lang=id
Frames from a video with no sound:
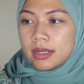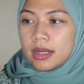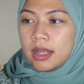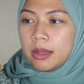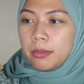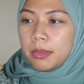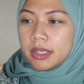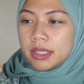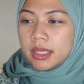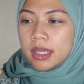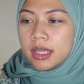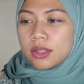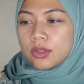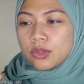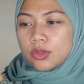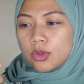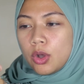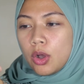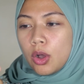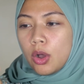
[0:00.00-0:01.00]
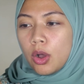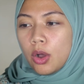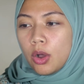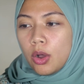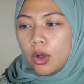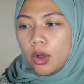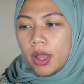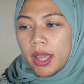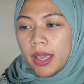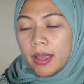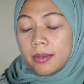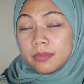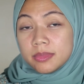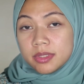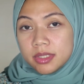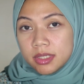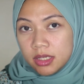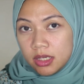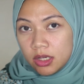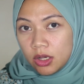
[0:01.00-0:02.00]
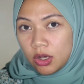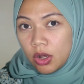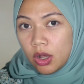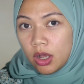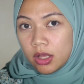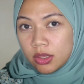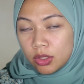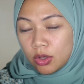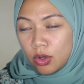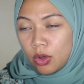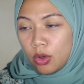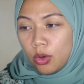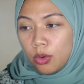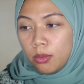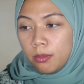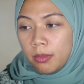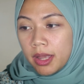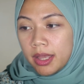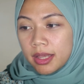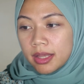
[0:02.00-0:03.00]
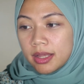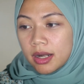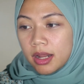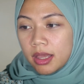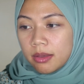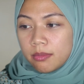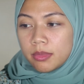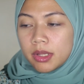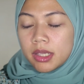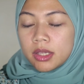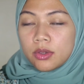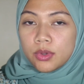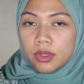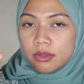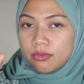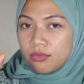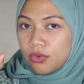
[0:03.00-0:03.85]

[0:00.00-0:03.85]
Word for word: Namanya itu OMG atau Oh My Glam Liquid